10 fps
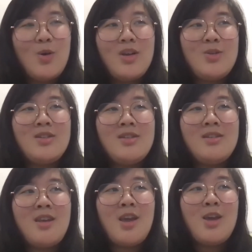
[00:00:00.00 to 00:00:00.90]
就
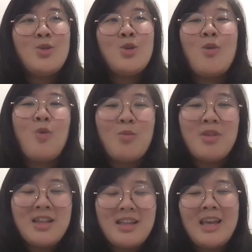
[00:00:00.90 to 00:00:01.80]
是劝我
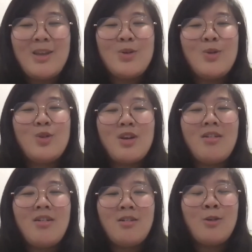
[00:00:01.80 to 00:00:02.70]
们的听众觉得
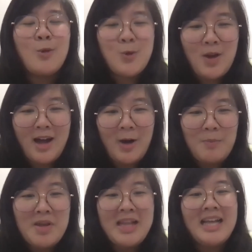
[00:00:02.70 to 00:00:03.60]
哦，够就好，
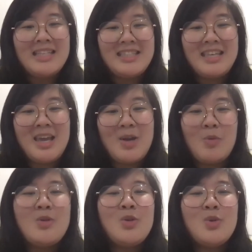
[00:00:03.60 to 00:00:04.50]
不要贪心，我
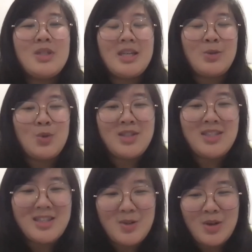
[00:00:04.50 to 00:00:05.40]
们就你知道做自
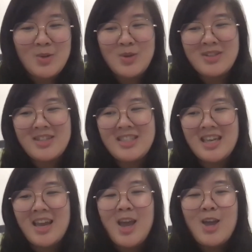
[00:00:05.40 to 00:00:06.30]
己喜欢做的事
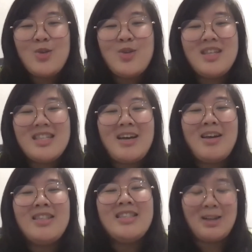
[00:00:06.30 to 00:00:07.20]
情，就是你知道
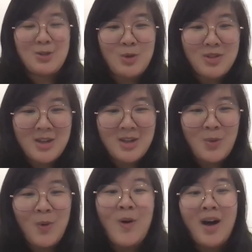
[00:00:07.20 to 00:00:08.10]
要享受生
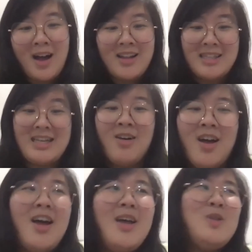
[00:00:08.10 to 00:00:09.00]
活啊，你知道
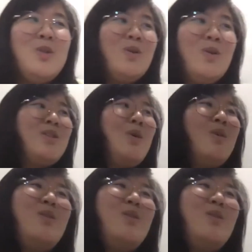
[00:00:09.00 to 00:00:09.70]
这种